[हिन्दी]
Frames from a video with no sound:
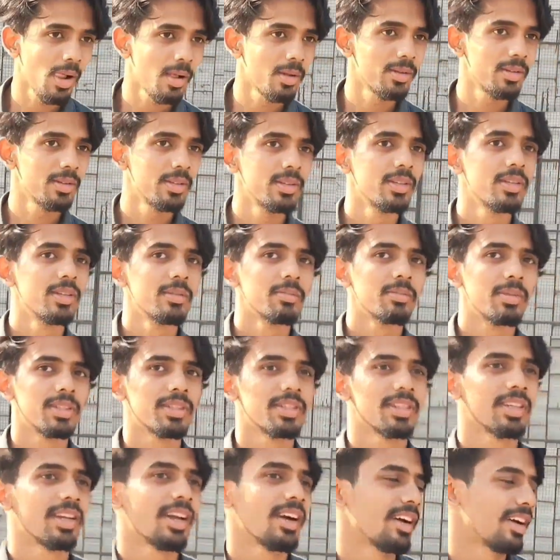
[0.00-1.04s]
नजर नहीं आ रही
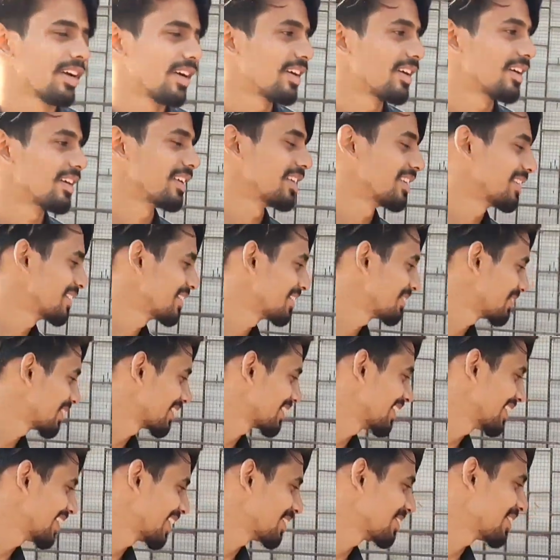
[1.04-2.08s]
पतीरा हाँ,
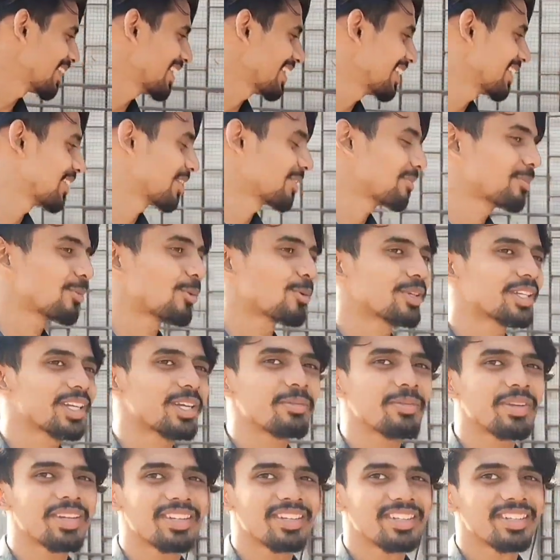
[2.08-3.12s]
और माशाल्लाह फुल
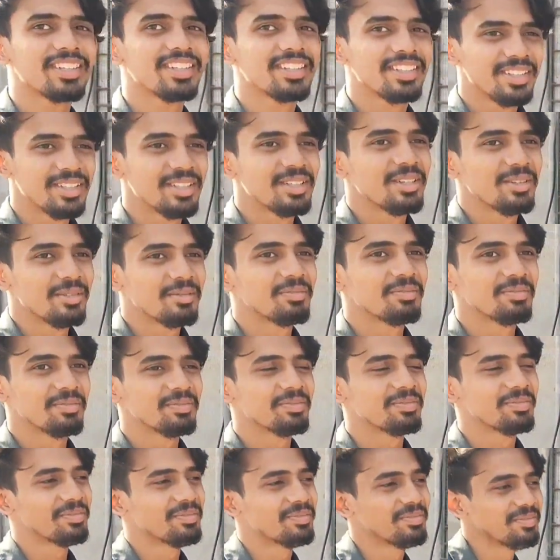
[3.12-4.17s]
पतीरा फुल हम्म,
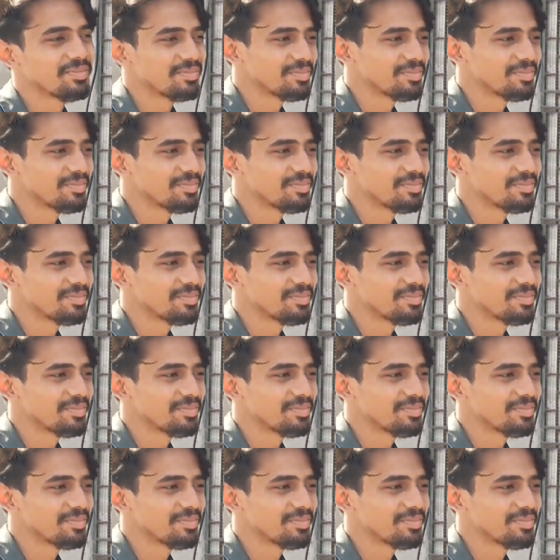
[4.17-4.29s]
हम्म, हम्म।